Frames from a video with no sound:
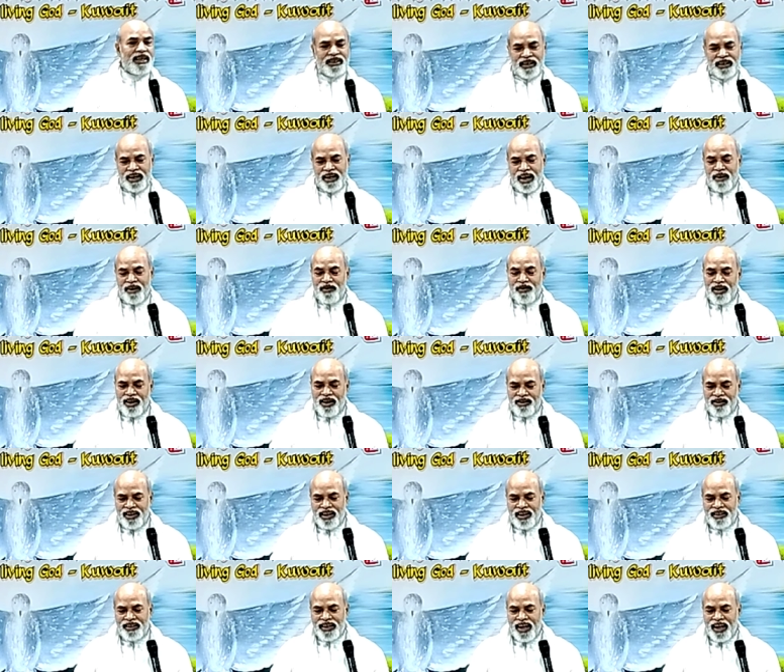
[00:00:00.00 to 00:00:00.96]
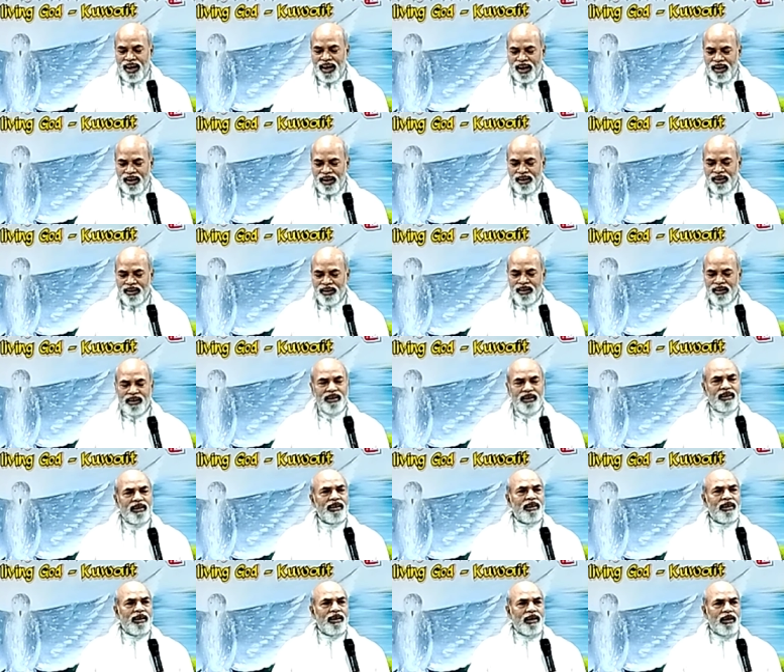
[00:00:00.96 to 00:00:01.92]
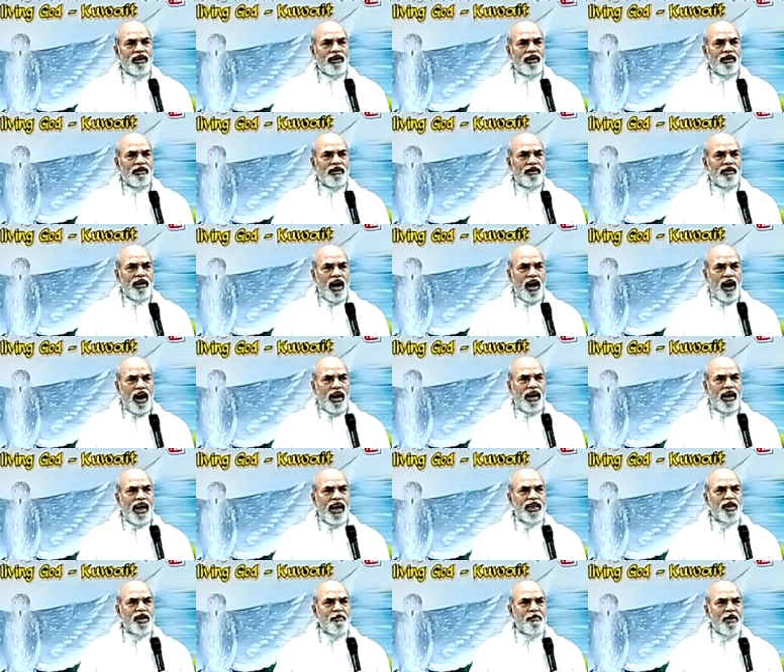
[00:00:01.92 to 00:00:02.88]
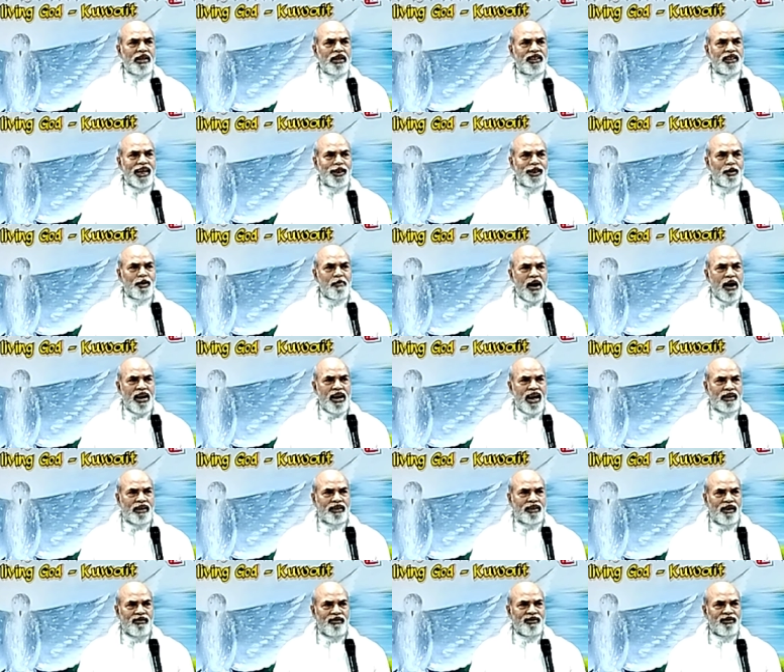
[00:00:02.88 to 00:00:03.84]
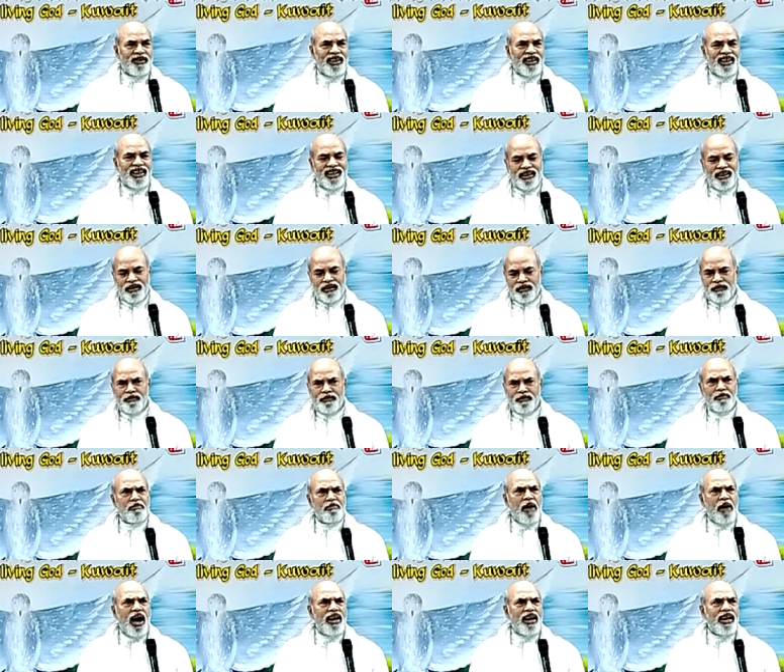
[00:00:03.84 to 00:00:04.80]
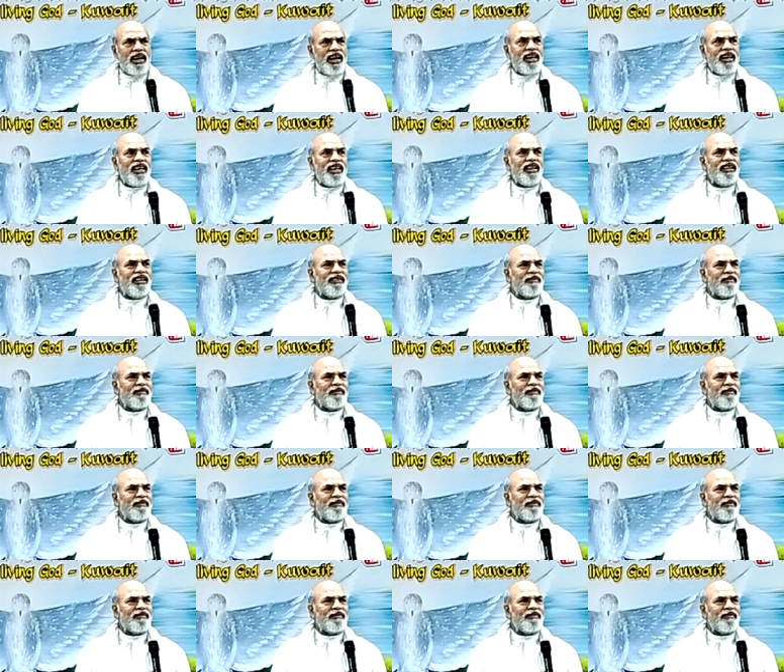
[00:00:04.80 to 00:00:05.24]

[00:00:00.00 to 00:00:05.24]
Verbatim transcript: చేశాడు ఏమన్నాడు తెలుసా అలాగైతే మేము చర్చి మానేస్తాం అన్నాడు మానేయి